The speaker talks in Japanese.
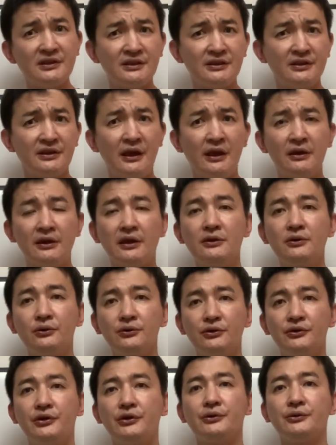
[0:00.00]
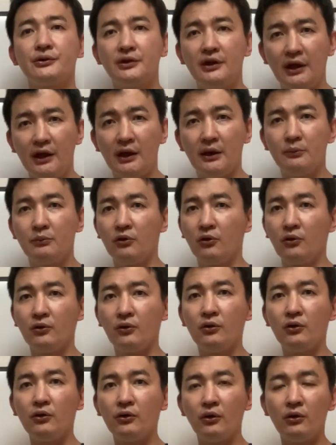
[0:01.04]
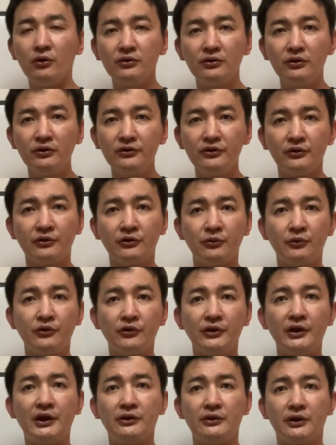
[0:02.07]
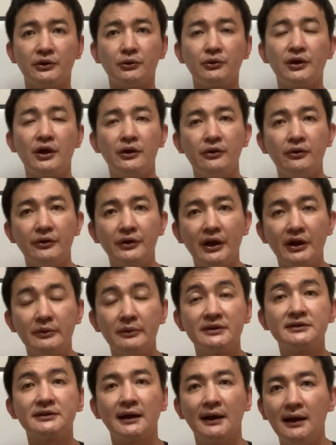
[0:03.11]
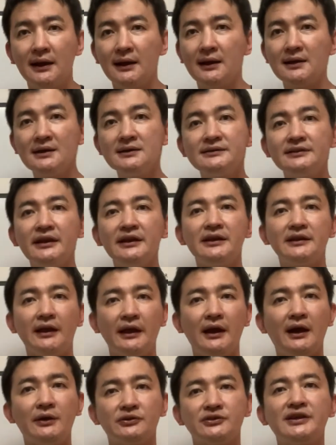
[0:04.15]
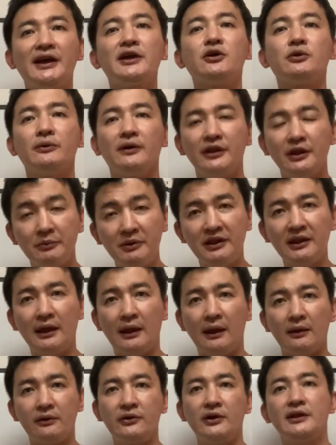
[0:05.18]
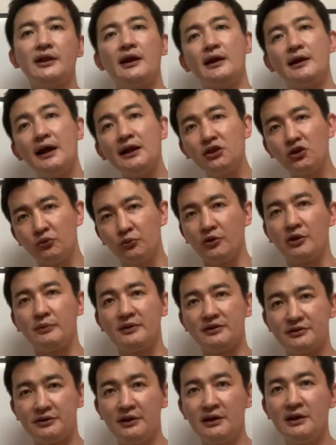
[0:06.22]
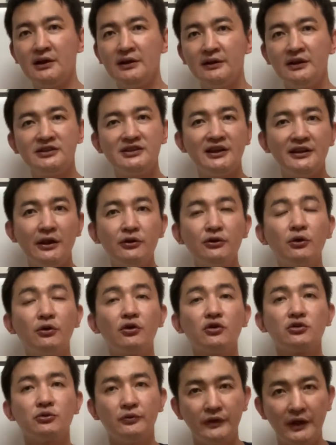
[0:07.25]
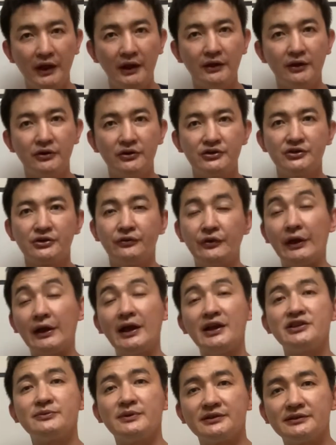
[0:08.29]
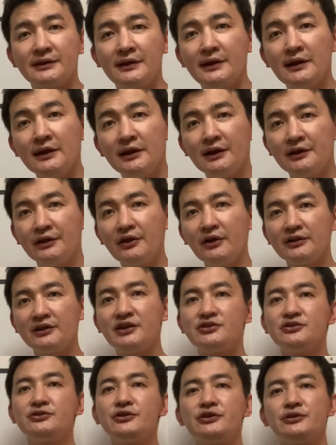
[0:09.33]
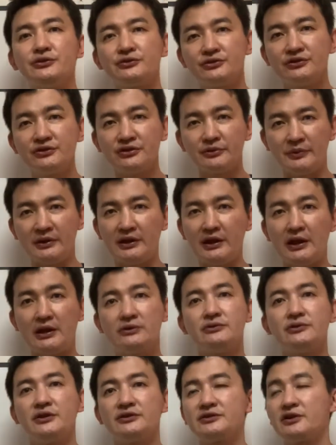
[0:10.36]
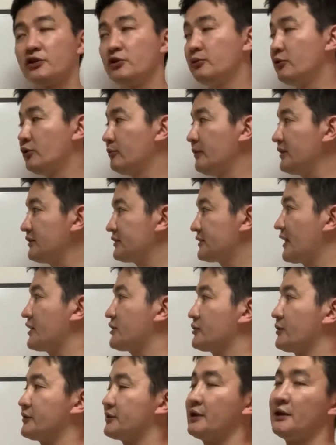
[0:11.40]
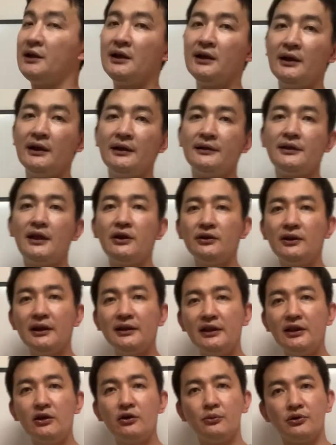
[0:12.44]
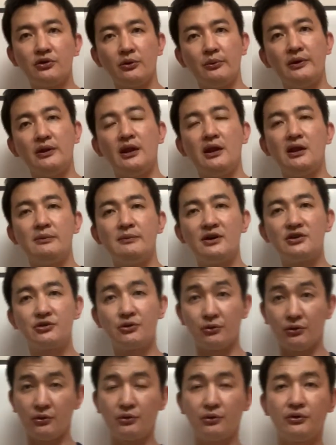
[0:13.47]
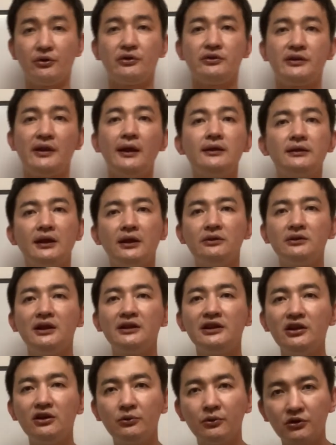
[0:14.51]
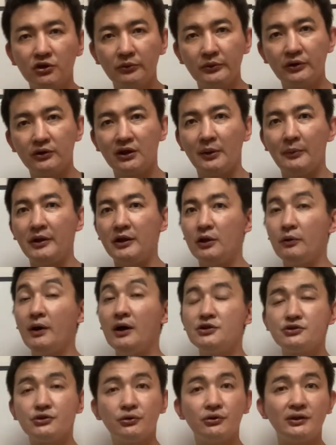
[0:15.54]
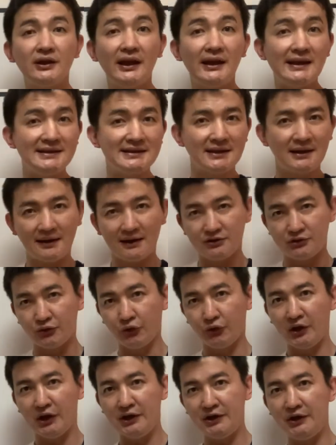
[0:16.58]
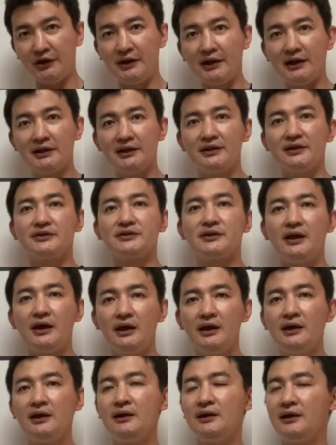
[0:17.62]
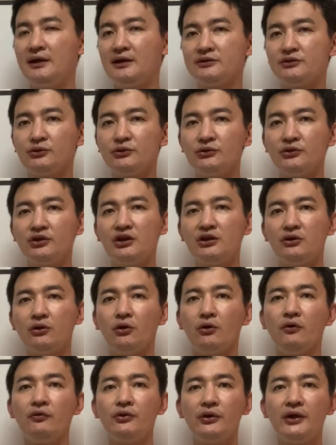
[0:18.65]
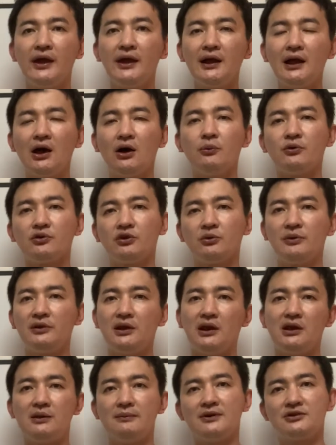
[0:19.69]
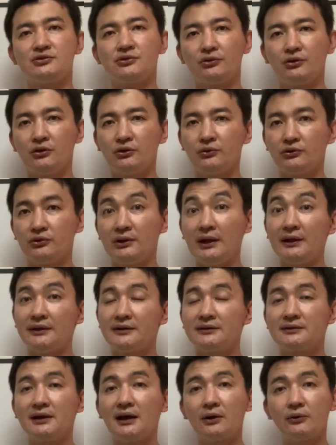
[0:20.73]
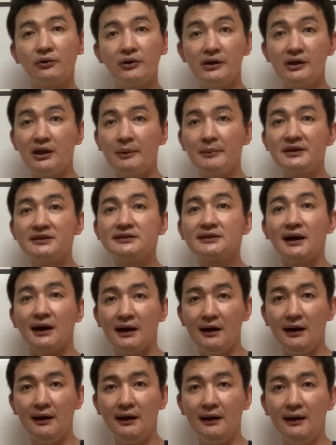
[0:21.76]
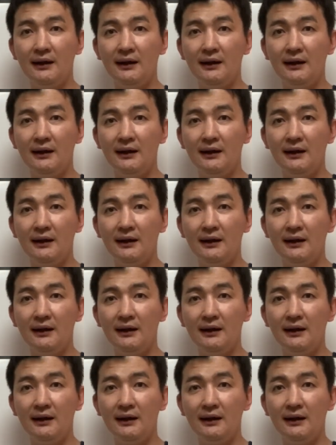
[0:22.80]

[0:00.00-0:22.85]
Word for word: 聞くことによって、もうほとんどの問題点が解けるようになりますから、ぜひね、あの、最後まで見てくれたらなと思います。で、チャンネル登録もね、よろしくお願いします。では、手順一つずつ見ていくんですけども、まず最初です。デルタ t を求めていきましょうということですね。デルタ t を求めるためには、状態1から状態2になってですね、えー、その時の温度変化を求めていきましょうということなんですが、これいけますか